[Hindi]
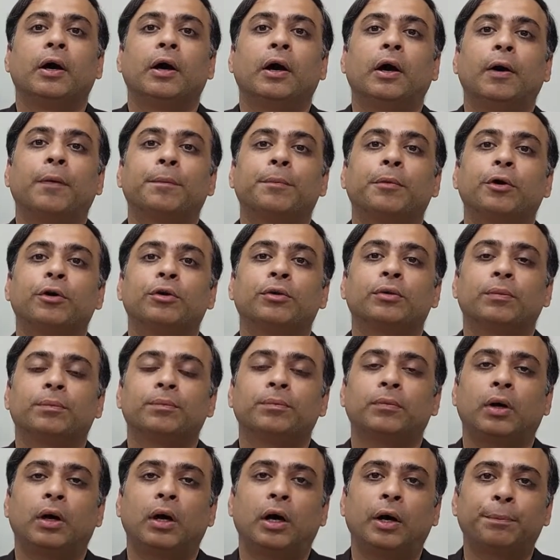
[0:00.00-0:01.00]
आप,
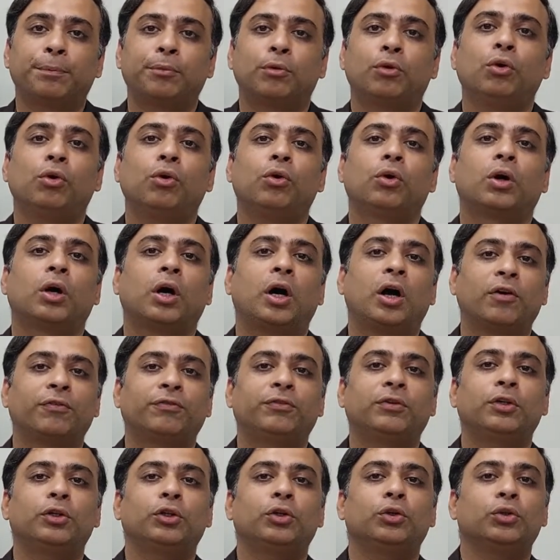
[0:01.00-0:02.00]
आपको
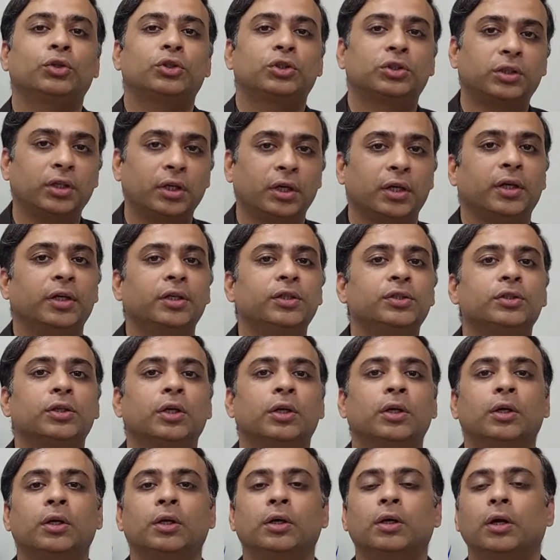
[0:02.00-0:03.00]
आफ्टर योर स्टडीज़
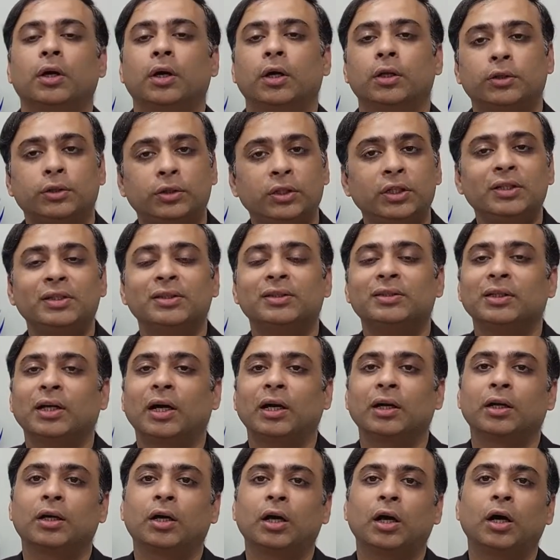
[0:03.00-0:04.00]
तीन
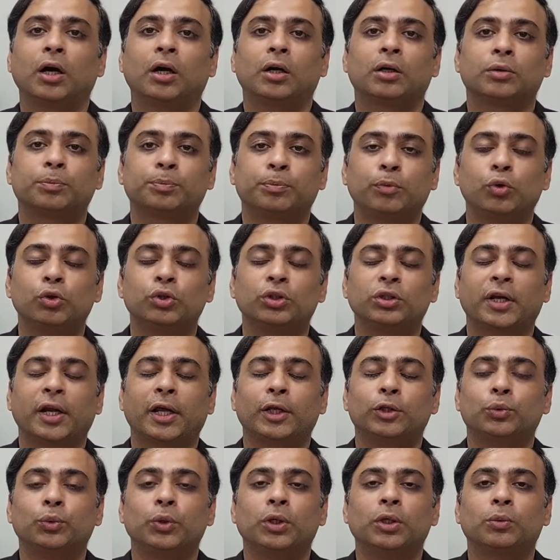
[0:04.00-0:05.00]
साल का पोस्ट
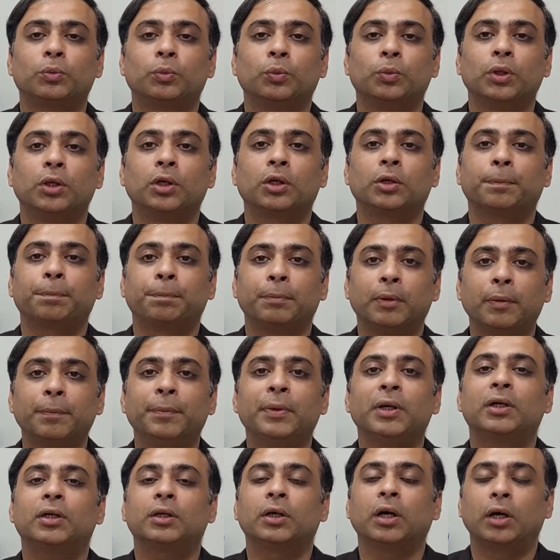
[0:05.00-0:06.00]
ग्रेजुएट वर्क
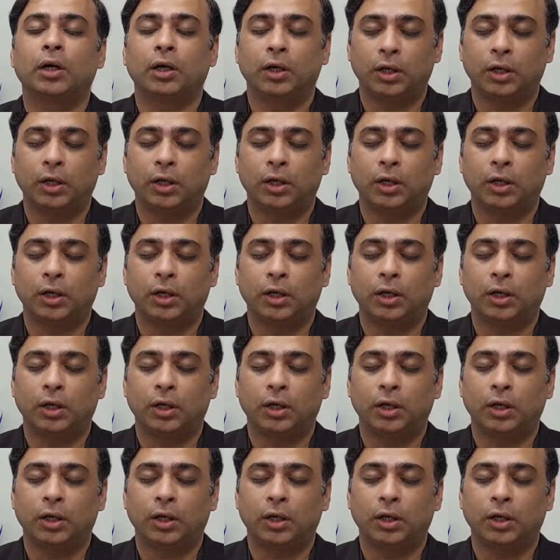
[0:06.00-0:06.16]
परमिट